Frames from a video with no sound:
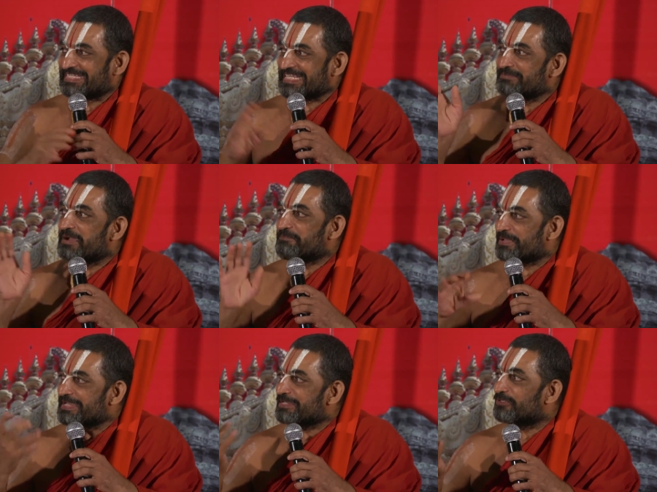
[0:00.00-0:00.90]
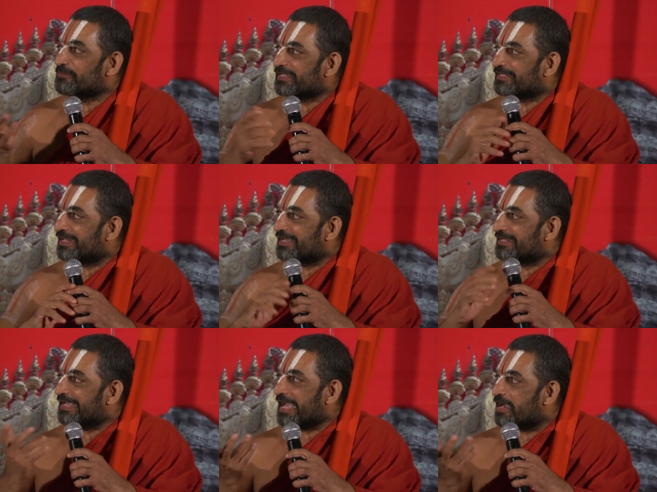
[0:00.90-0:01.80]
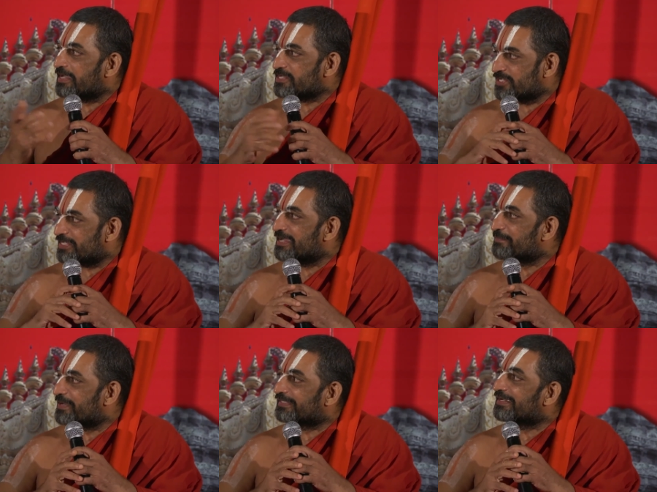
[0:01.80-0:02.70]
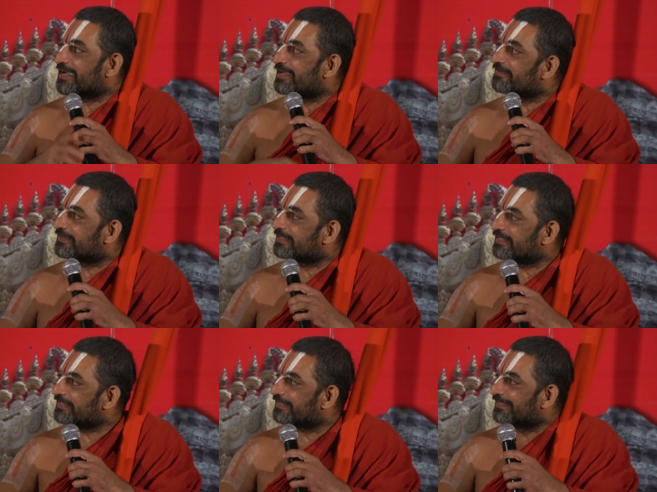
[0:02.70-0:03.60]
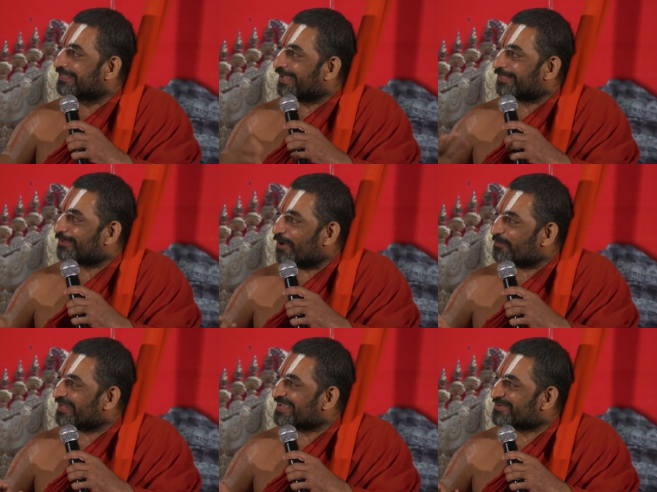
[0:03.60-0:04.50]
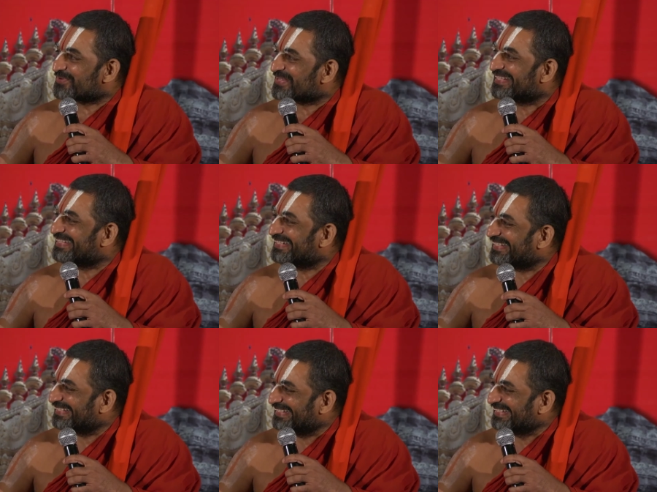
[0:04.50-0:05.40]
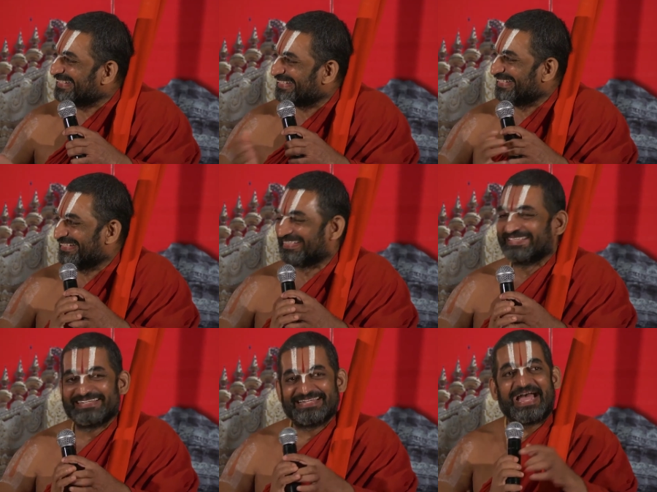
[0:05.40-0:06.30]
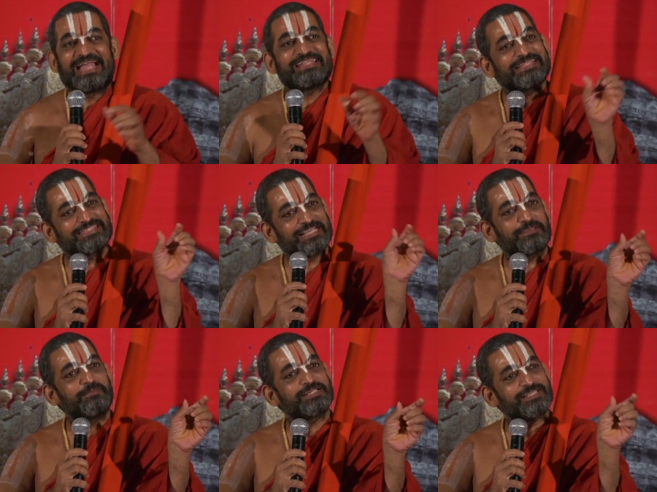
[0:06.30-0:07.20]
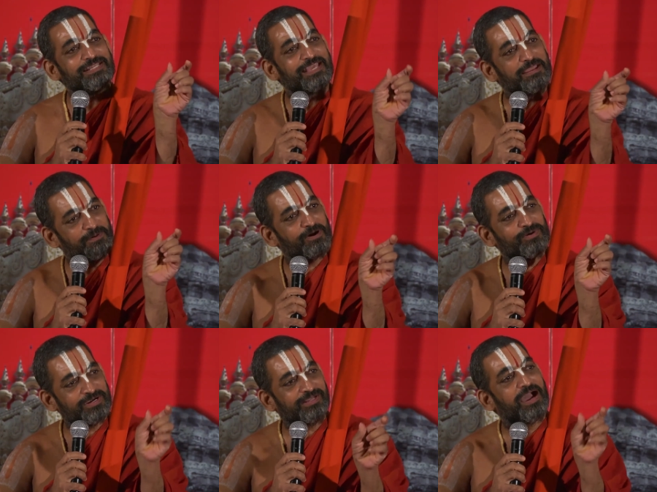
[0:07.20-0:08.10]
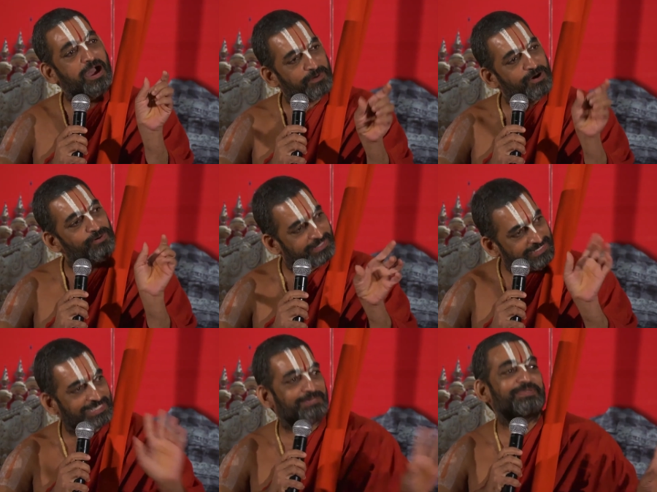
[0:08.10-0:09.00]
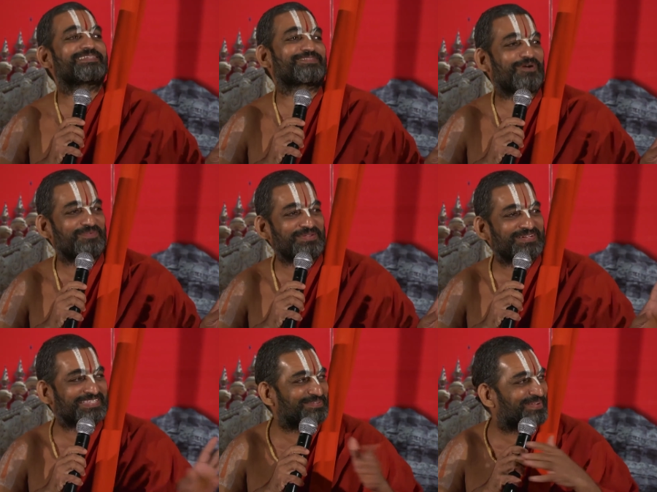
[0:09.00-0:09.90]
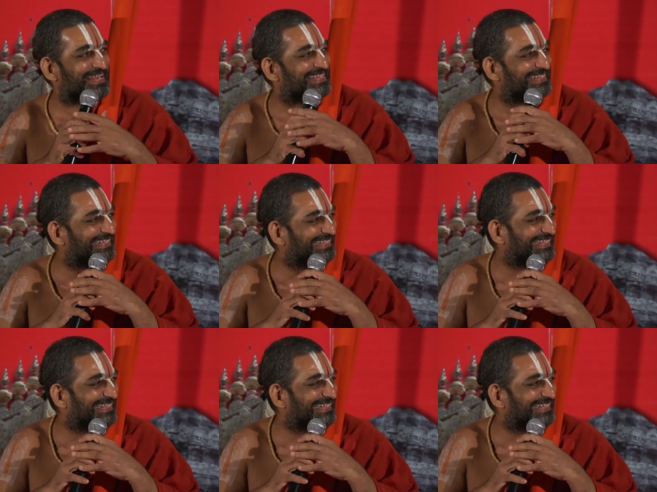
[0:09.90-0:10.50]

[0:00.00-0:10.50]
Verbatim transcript: సినిమా పేరు ఏదో పెట్టాలి కనుక ఆకర్షకంగా పెడతాం కానివ్వండి లోపల ఏముండదండి అంటే సెగ్మెంట్స్ అని ఏ పావు కంటే ఆ పావు కంటే సెగ్మెంట్స్ స్వామి మా సినిమాలని